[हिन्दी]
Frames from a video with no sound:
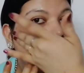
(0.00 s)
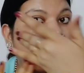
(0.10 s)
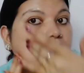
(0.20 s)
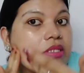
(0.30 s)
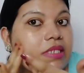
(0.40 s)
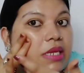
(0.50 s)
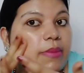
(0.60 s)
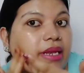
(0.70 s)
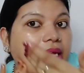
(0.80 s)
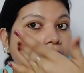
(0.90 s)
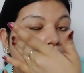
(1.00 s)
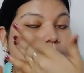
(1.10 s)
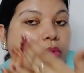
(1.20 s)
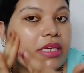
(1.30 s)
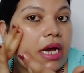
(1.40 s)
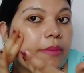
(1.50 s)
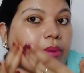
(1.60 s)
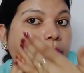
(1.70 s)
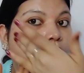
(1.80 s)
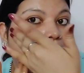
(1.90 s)
शुगर को इसीलिए मैंने
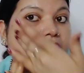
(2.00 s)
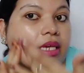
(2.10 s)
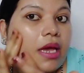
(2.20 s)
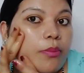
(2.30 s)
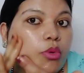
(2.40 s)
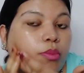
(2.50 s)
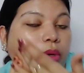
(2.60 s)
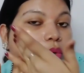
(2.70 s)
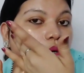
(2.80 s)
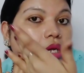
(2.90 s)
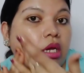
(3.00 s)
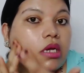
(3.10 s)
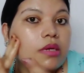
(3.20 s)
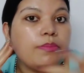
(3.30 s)
यहाँ पे बोला कि आपको बिल्कुल